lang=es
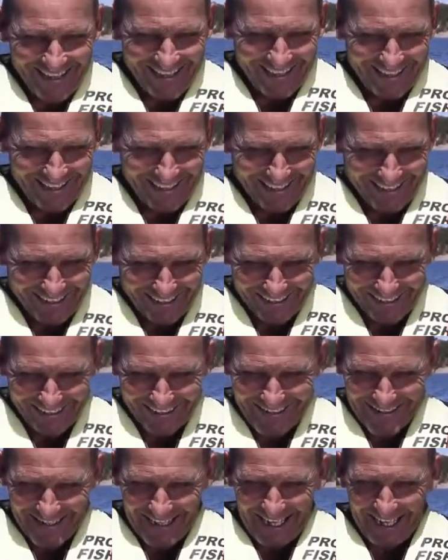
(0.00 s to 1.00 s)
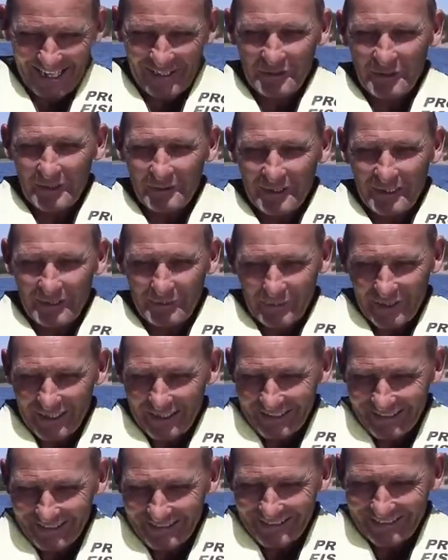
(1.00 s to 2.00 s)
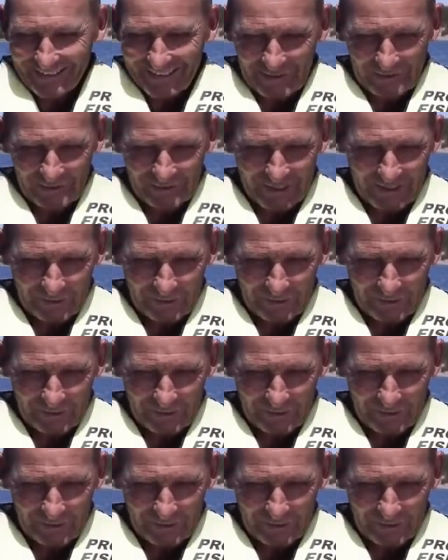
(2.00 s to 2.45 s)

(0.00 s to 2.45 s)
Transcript: Eh, llegando a Belleville, en una